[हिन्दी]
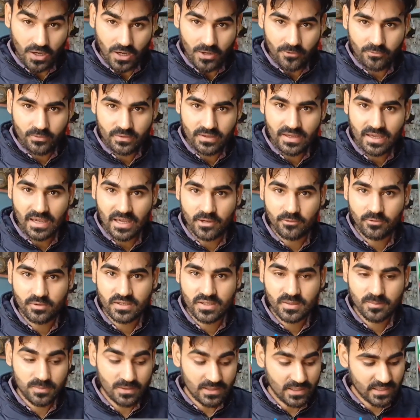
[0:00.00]
काफ़ी हैवी
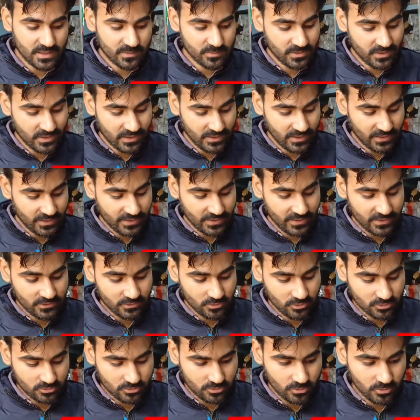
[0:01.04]
ये प्लायर बनाया गया है
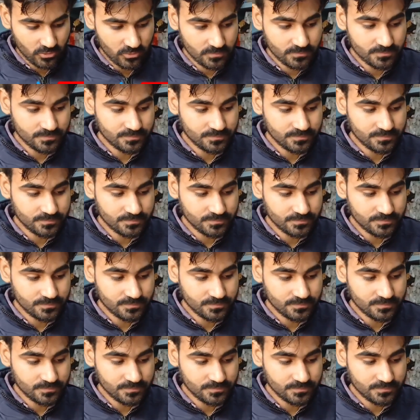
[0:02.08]
दोस्तों